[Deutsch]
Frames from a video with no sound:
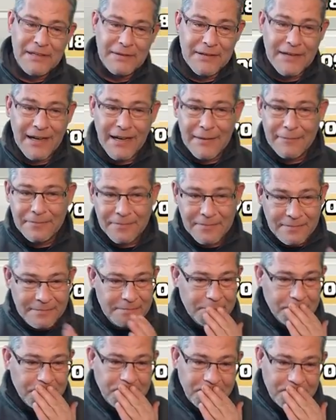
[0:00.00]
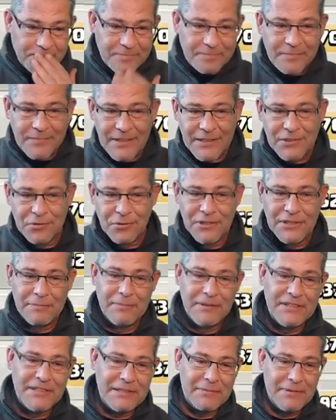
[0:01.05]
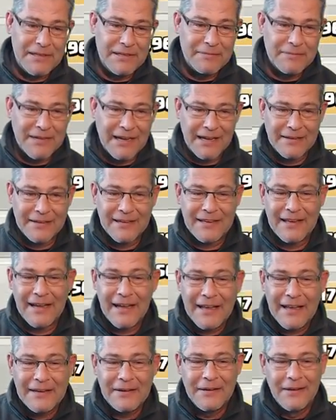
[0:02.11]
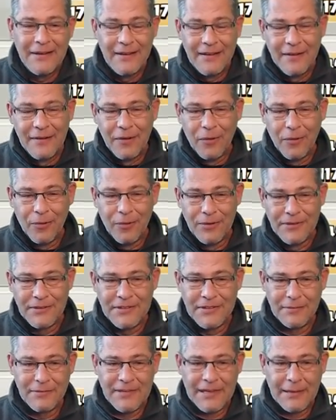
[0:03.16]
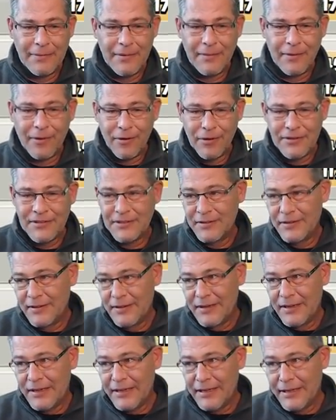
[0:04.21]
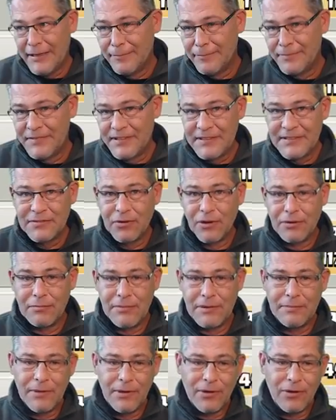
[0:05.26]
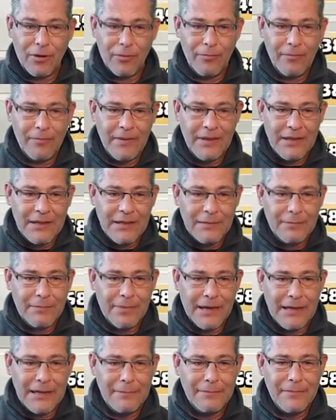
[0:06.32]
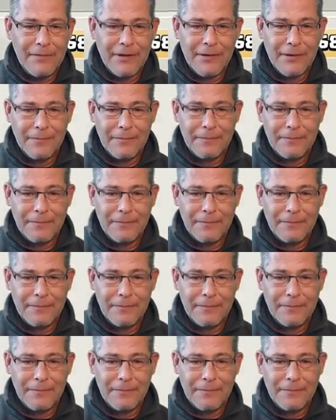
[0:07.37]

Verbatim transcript: keinem entschuldigt bitte, ich bin dem keinen Clan. Und ähm, ich habe aber heute im Discord mitbekommen, beim ähm,